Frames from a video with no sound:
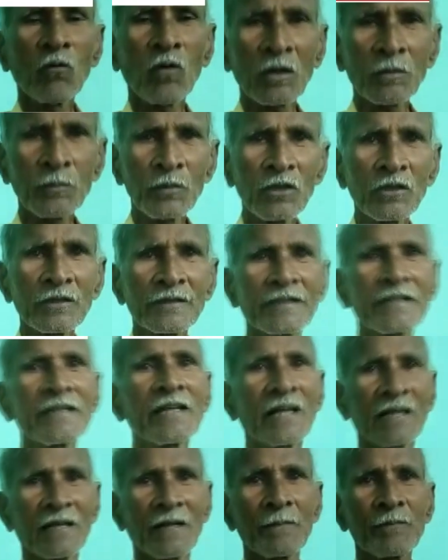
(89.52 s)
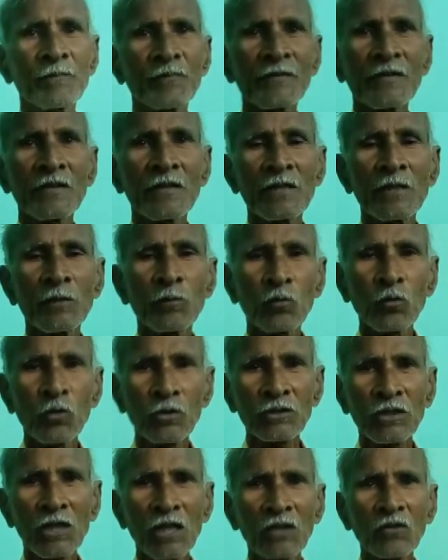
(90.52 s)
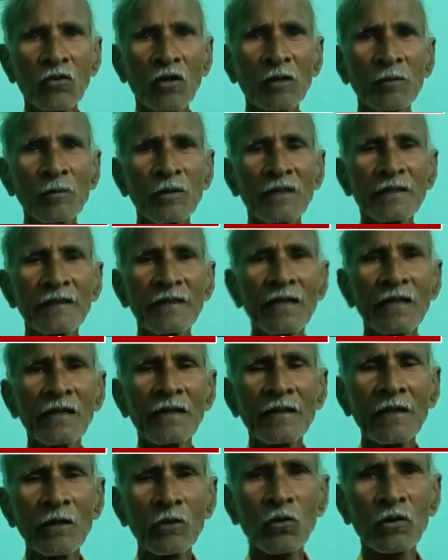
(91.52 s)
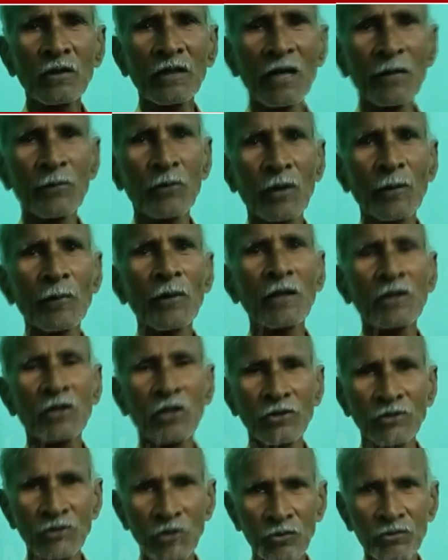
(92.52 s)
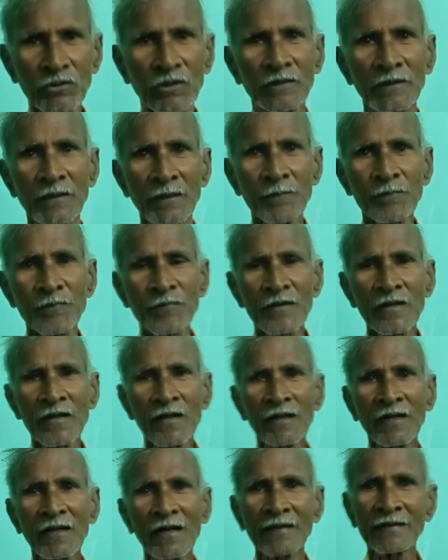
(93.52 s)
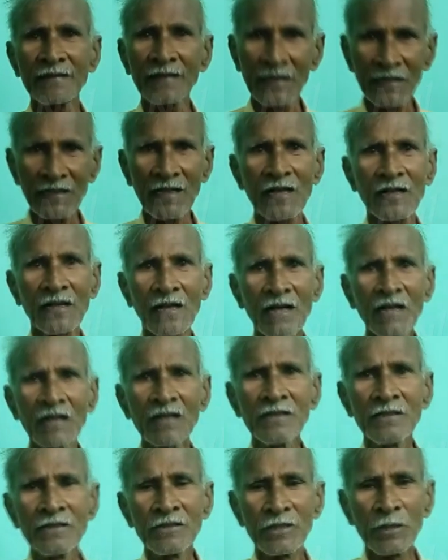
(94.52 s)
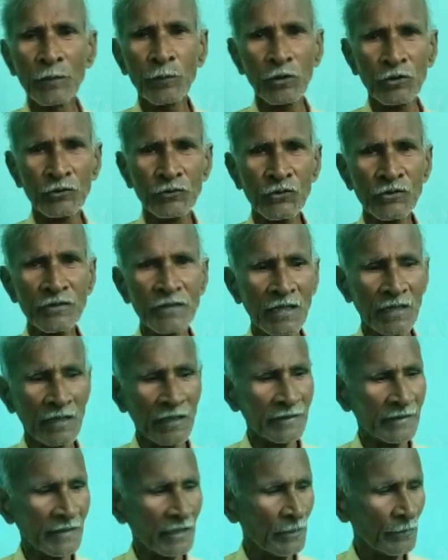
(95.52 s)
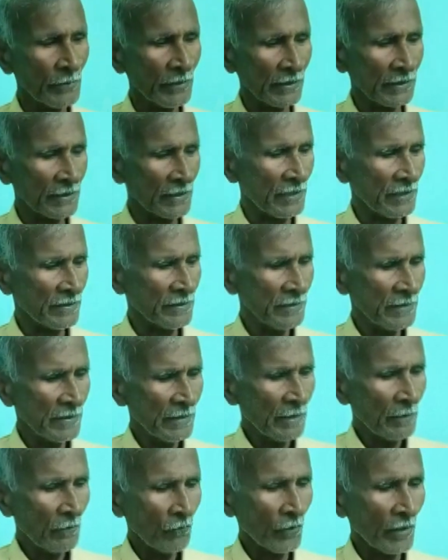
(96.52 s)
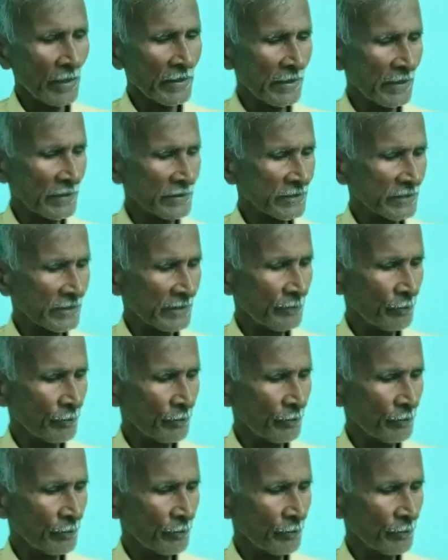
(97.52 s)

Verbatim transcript: వన్ బిల్ తీయాలి ఈ మూడు తాలూకా వన్ బిల్ తీయాలంటే నూట యాభై రూపాయలు ఖర్చు అవుతుంది అంతేకాక ఇప్పుడు చూసారా దీని మీద వైఎస్